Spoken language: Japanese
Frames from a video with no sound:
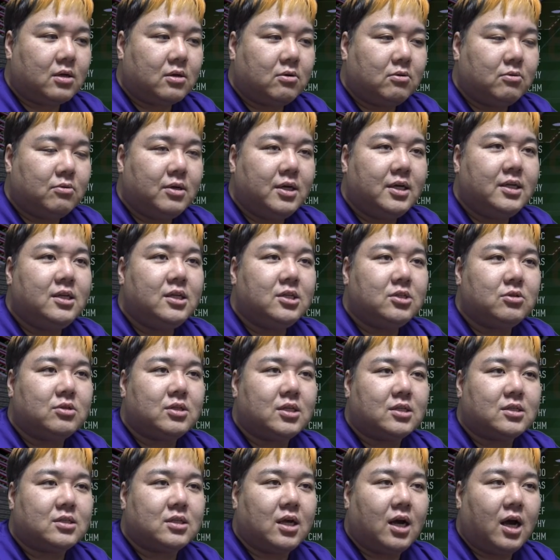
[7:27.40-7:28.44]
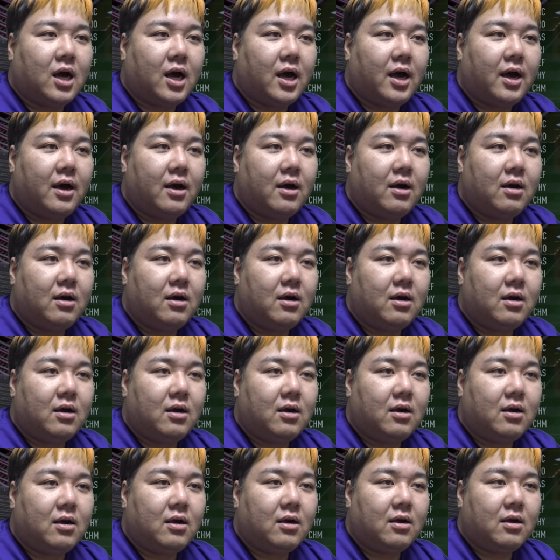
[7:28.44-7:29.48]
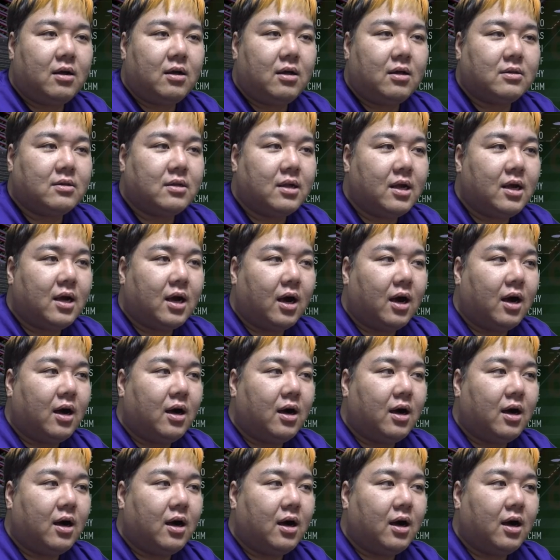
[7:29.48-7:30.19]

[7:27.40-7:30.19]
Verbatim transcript: この辺でしょ絶対ね。え、